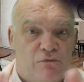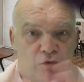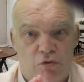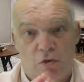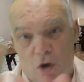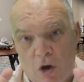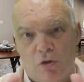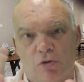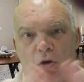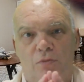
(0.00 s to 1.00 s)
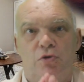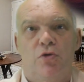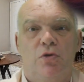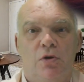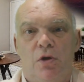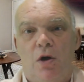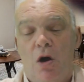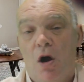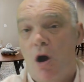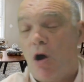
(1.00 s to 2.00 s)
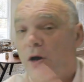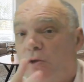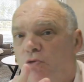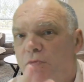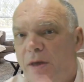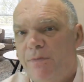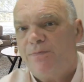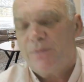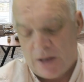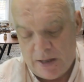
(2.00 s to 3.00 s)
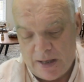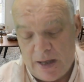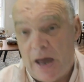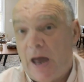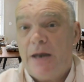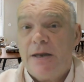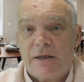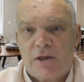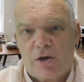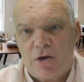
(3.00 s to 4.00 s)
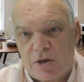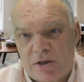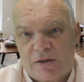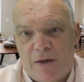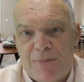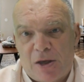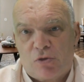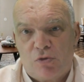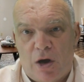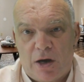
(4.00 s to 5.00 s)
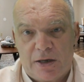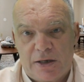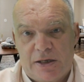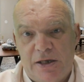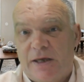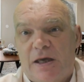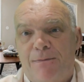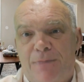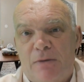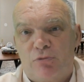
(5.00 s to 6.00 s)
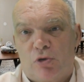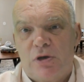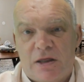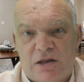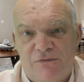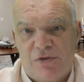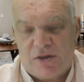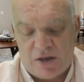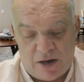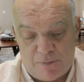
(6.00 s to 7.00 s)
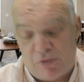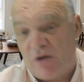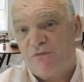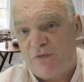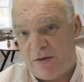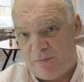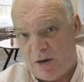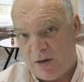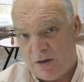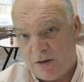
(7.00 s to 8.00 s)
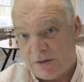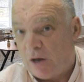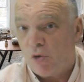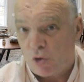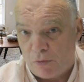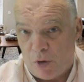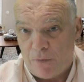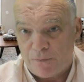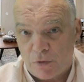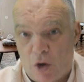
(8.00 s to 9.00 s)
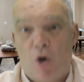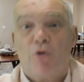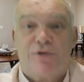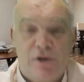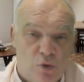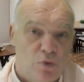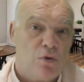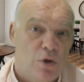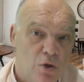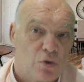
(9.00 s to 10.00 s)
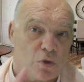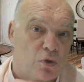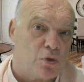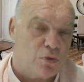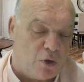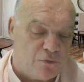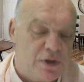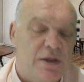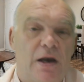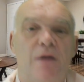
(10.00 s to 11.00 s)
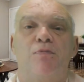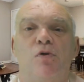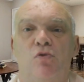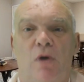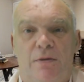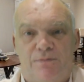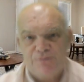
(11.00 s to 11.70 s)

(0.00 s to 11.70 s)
vue, encore mieux. En résumé, un acquéreur qui s'aperçoit qu'il est capable de relativiser les points faibles logement en dit long sur son envie d'aller plus loin.